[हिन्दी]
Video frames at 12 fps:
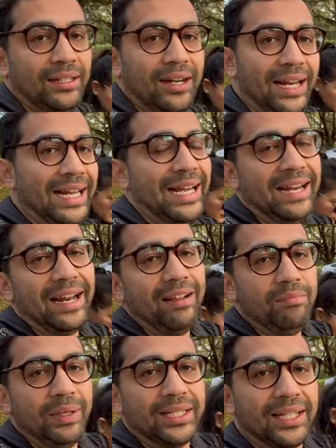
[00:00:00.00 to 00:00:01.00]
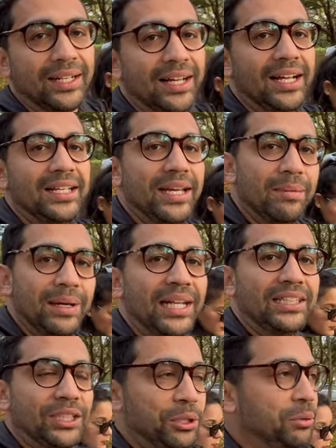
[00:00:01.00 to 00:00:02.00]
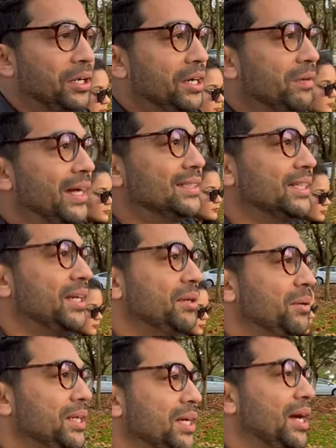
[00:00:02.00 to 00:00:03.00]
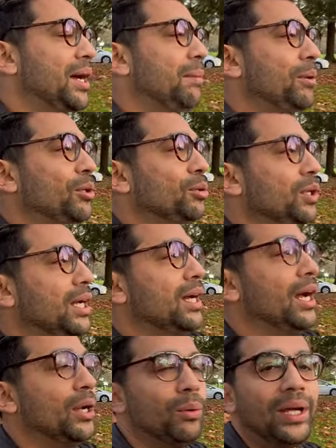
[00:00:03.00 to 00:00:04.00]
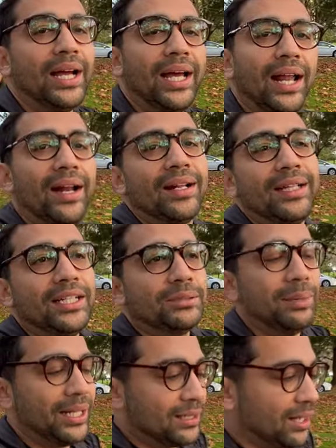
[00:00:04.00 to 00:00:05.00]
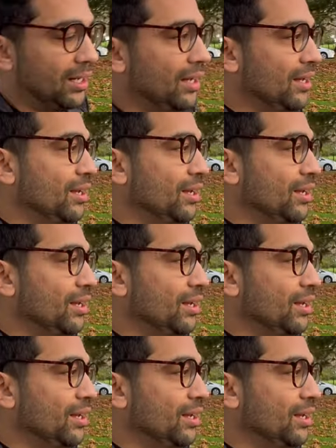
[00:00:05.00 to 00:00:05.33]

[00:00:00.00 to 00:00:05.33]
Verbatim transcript: ड्रिंक एंड ड्राइव मत करना ये मेरी जेन्यून एडवाइस है कि यहाँ पे तो ना हर कोई ख्याल रखता है इस बात का